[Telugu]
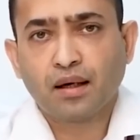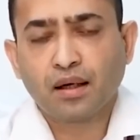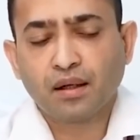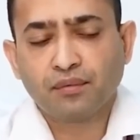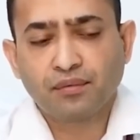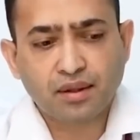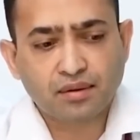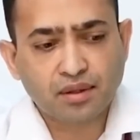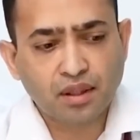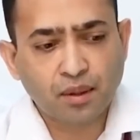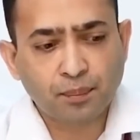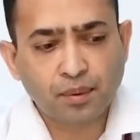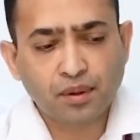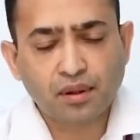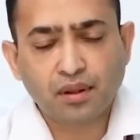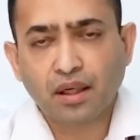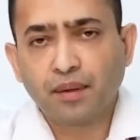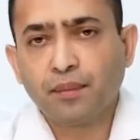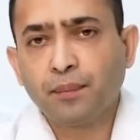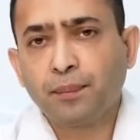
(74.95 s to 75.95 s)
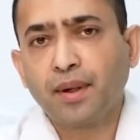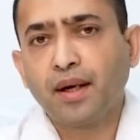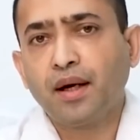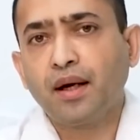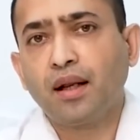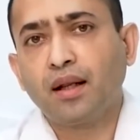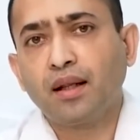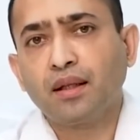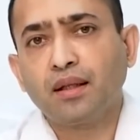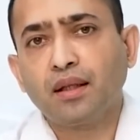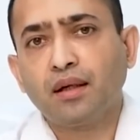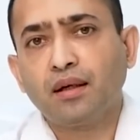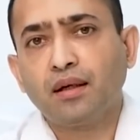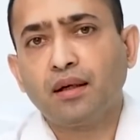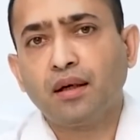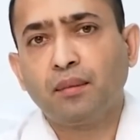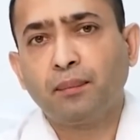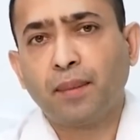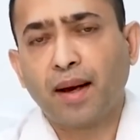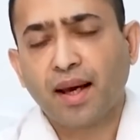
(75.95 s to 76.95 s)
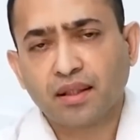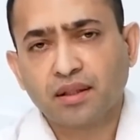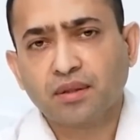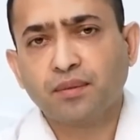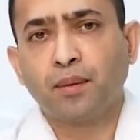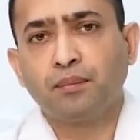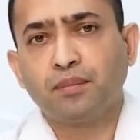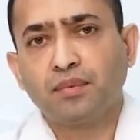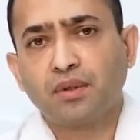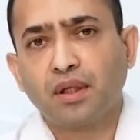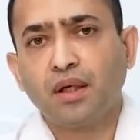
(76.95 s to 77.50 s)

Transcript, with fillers: అంటే ఫర్ ఎగ్జాంపుల్ గ్లిమ్పెరైడ్ అనేది మ్యాక్సిమం